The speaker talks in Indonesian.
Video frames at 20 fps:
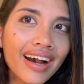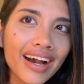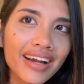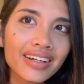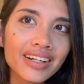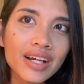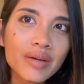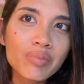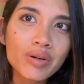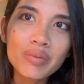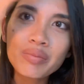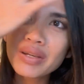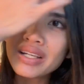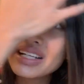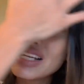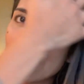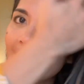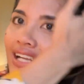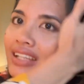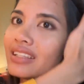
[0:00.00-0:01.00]
ada
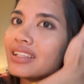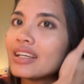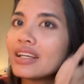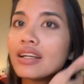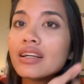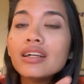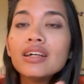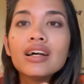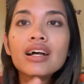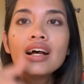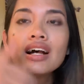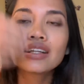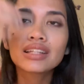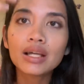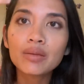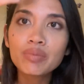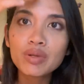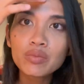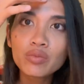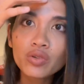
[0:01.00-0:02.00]
perbedaannya
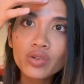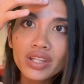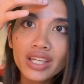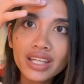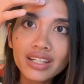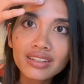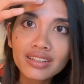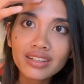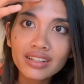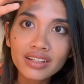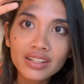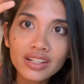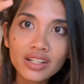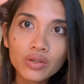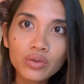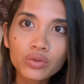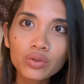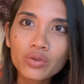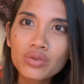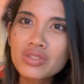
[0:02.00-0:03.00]
tapi mungkin uh,
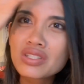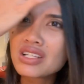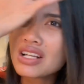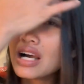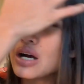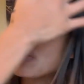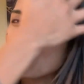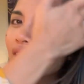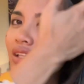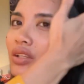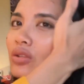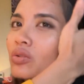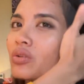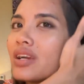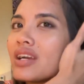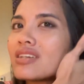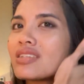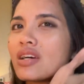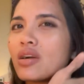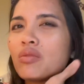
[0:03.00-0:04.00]
untuk jerawat itu
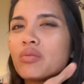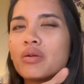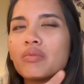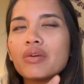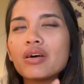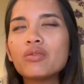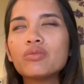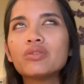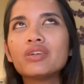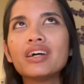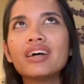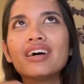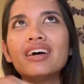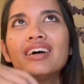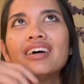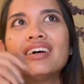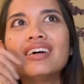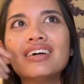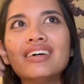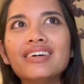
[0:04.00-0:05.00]
guys aku memang udah
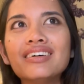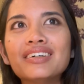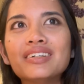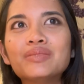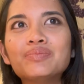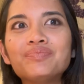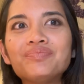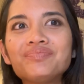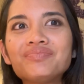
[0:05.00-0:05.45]
um,